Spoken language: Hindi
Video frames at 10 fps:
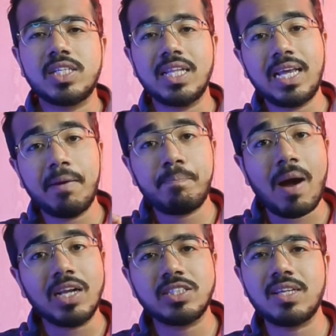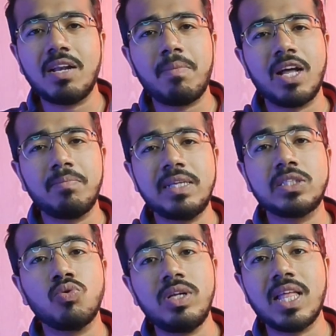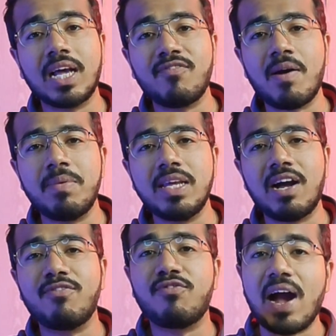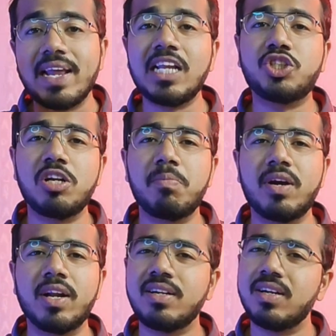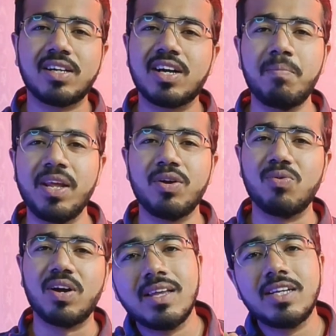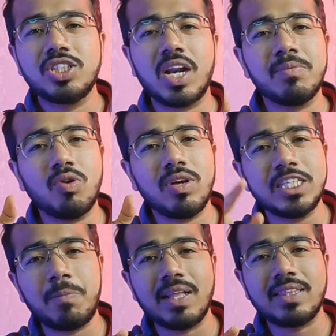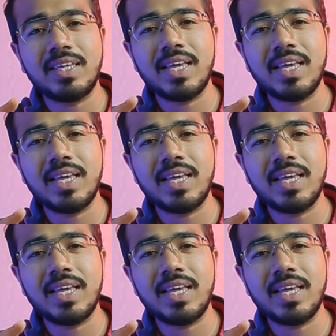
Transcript: शादी के पांच साल बाद भी सुनीता के फैमिली का फाइनेंशियल बर्डन कम नहीं हुआ शरण तो इस बात की